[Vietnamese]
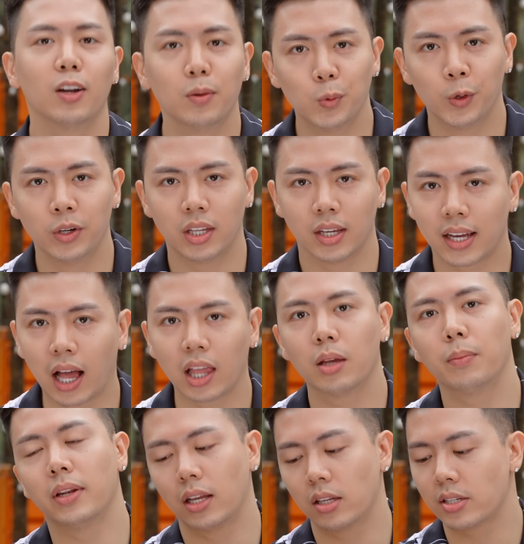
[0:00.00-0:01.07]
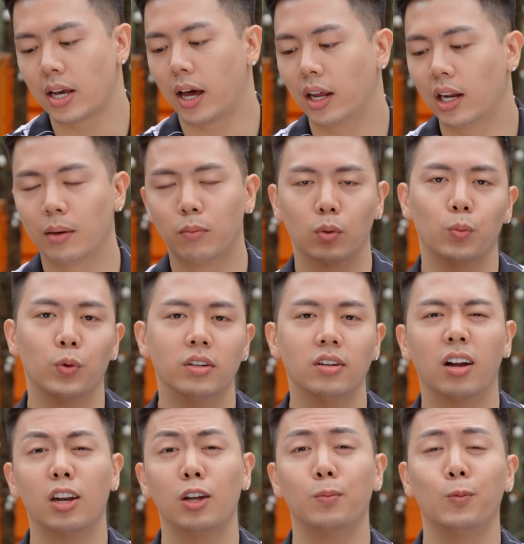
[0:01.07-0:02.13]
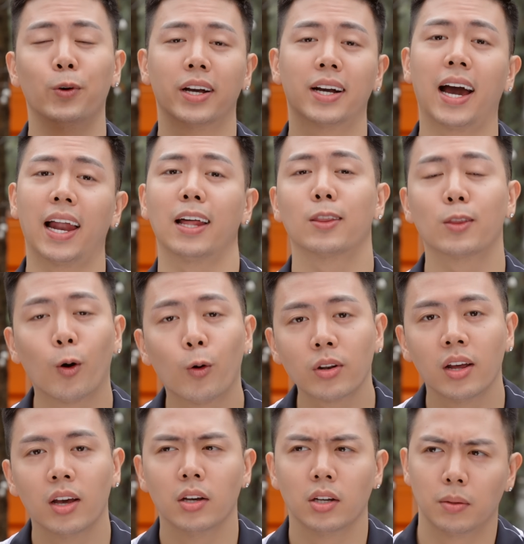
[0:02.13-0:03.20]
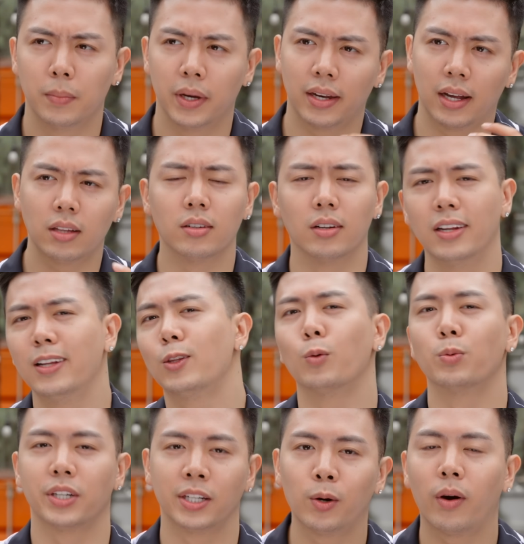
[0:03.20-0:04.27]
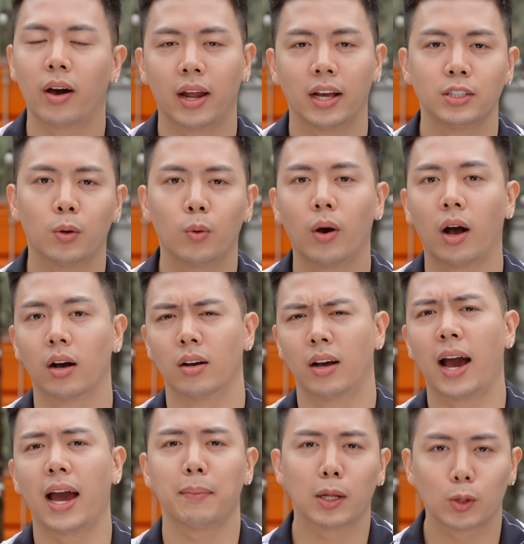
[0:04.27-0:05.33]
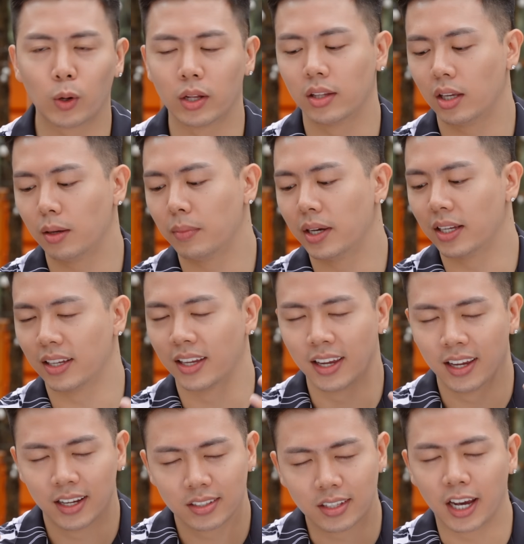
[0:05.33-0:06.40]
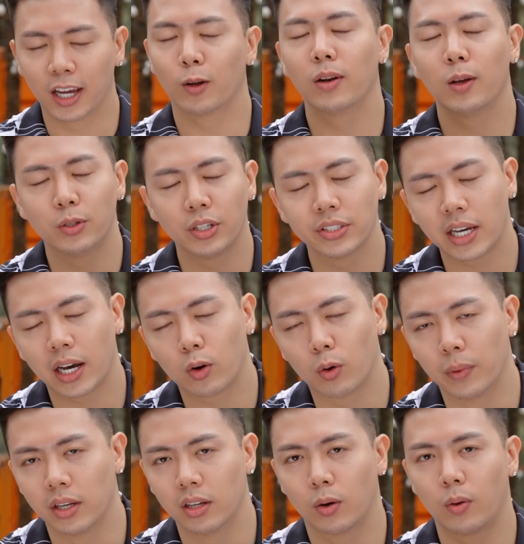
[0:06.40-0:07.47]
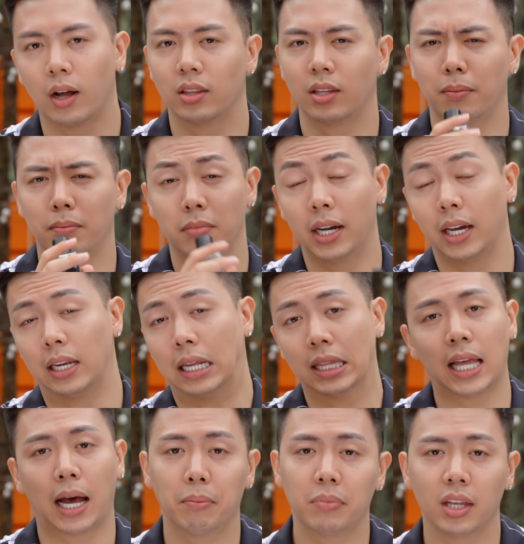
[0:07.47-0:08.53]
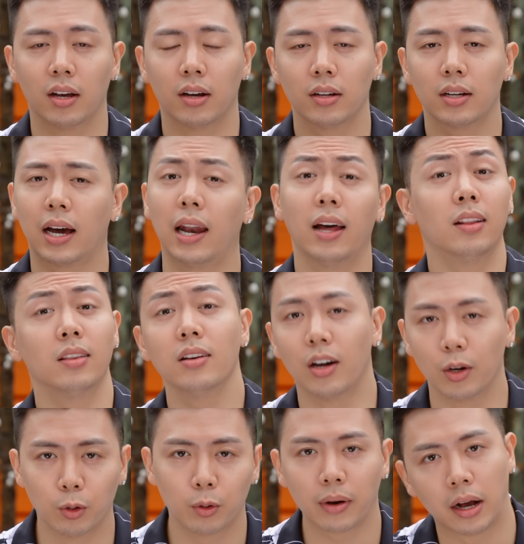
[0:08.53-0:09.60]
lưu mùi thì cá nhân mình đánh giá đây là một mùi hương lưu mùi khá là tốt mình đã thử liên tục chai nước hoa này trong khoảng 2-3 tuần thì mình thấy nó lưu trên da của mình được khoảng tầm 7 đến 8 tiếng khá là ấn tượng đúng không